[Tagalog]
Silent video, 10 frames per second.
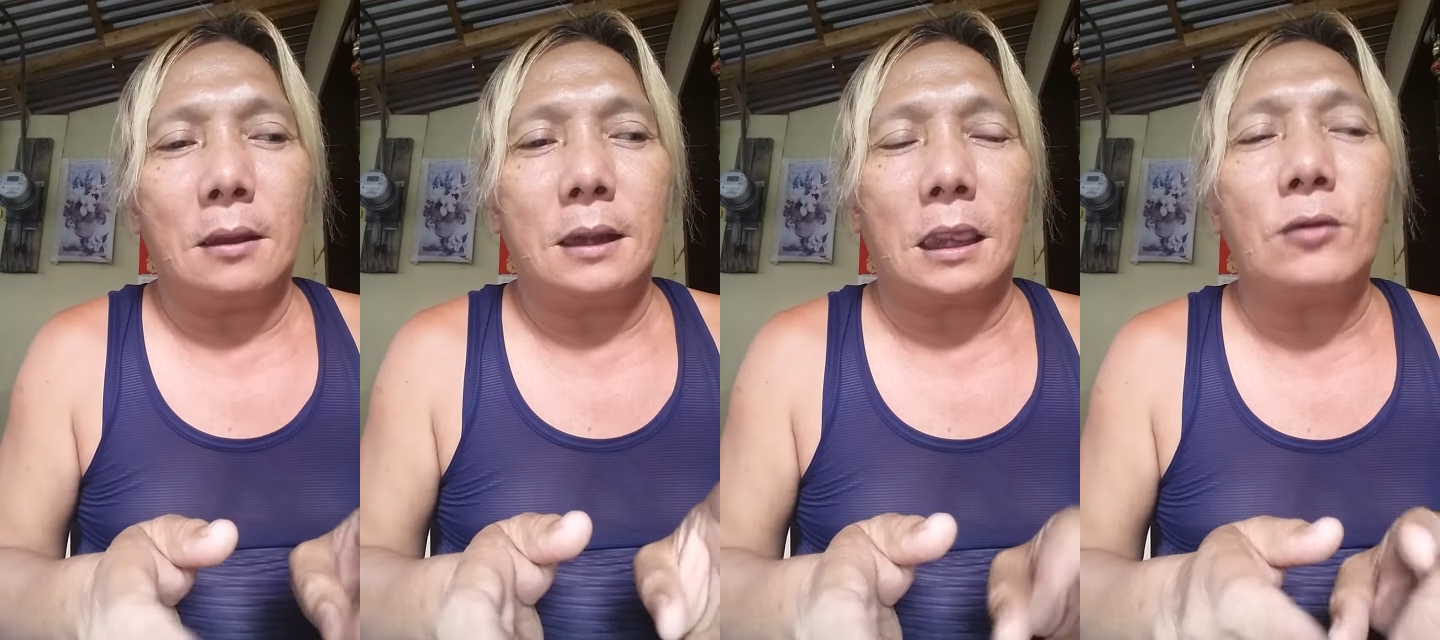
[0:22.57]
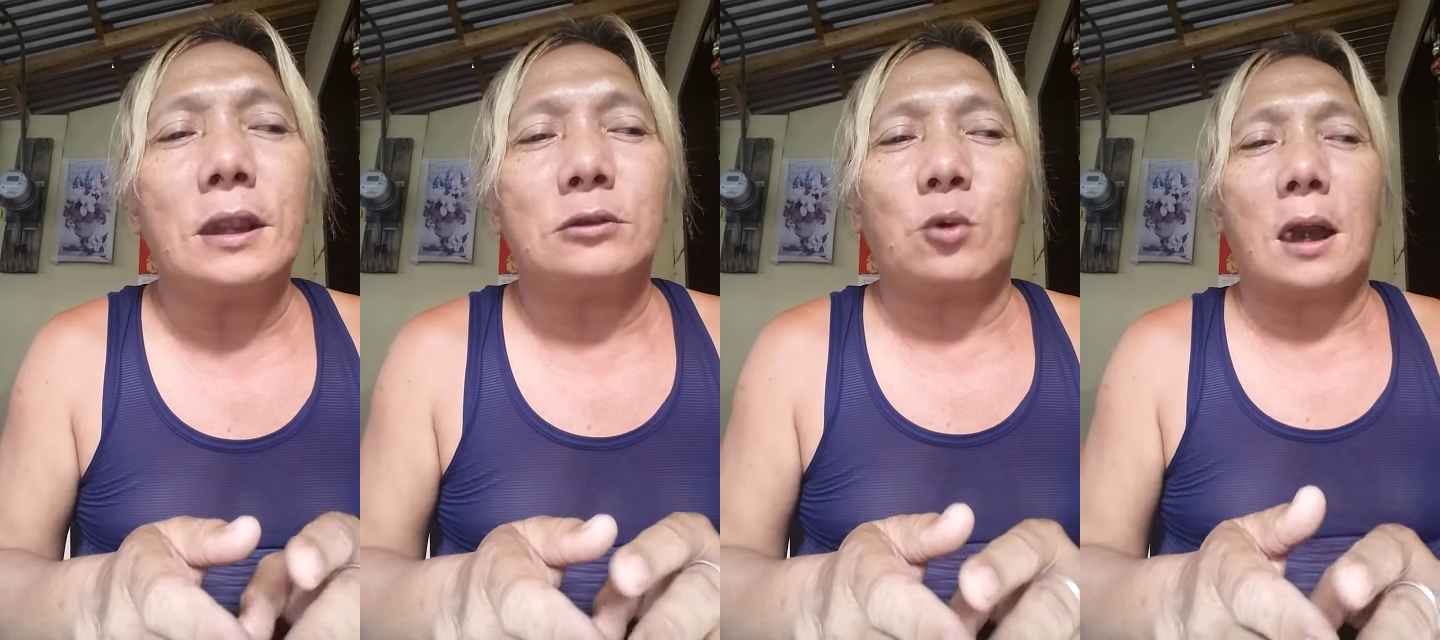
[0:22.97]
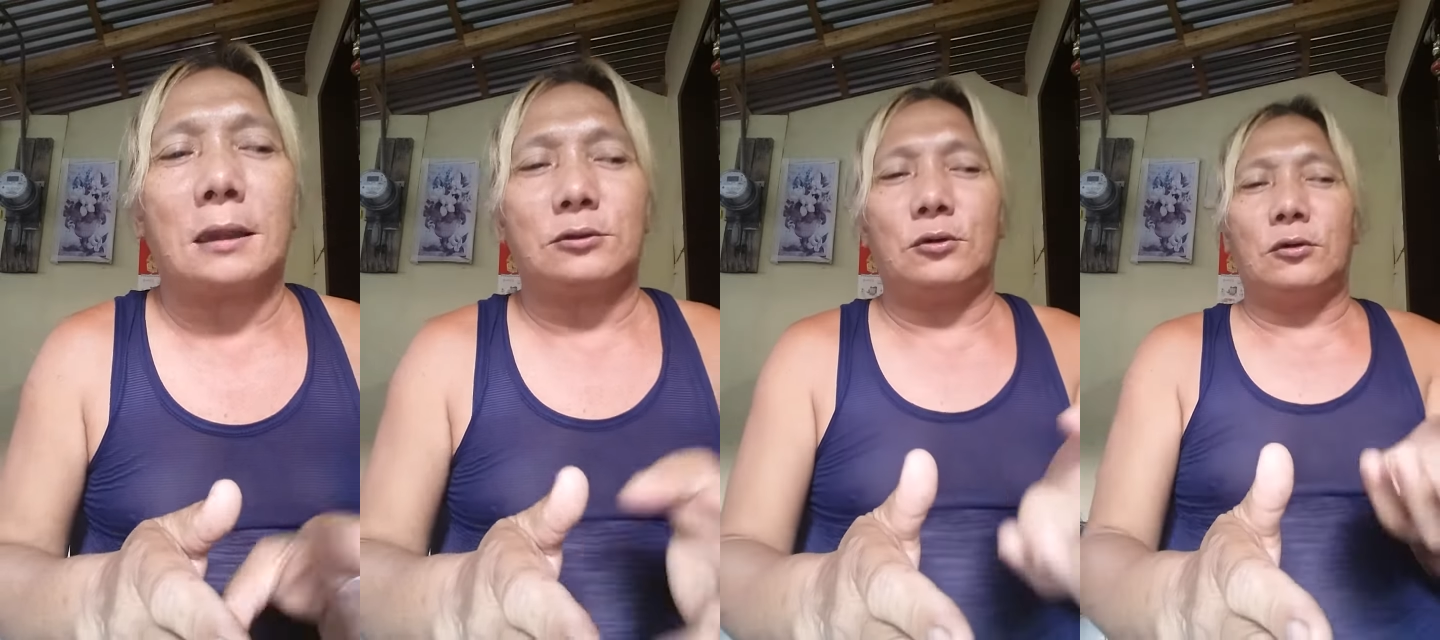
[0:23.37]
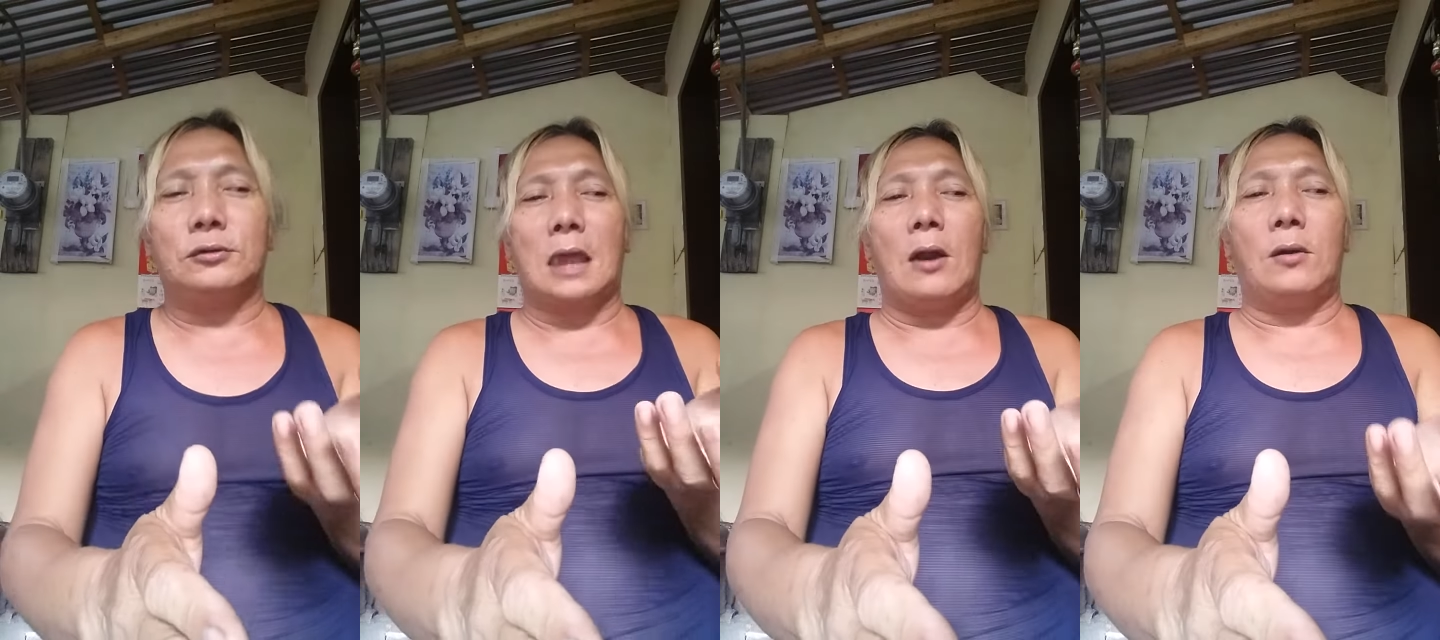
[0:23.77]
nagingon din to ang katong
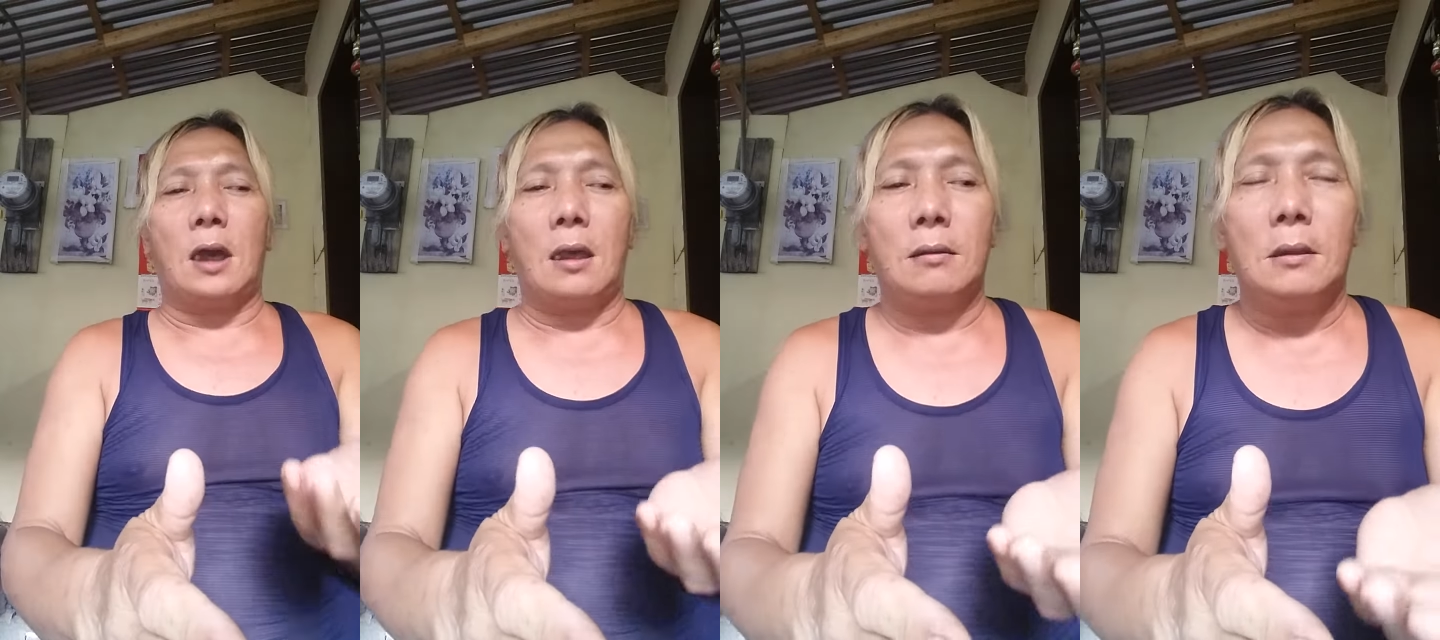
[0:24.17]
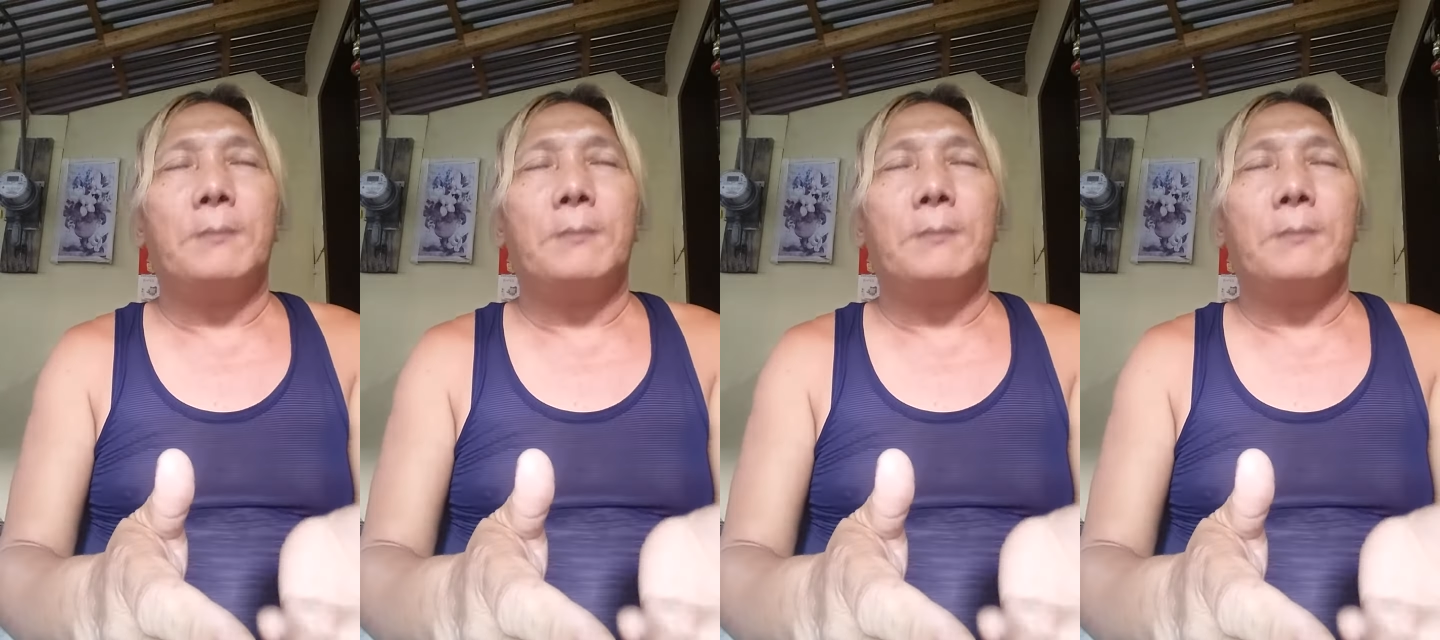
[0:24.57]
tawo nga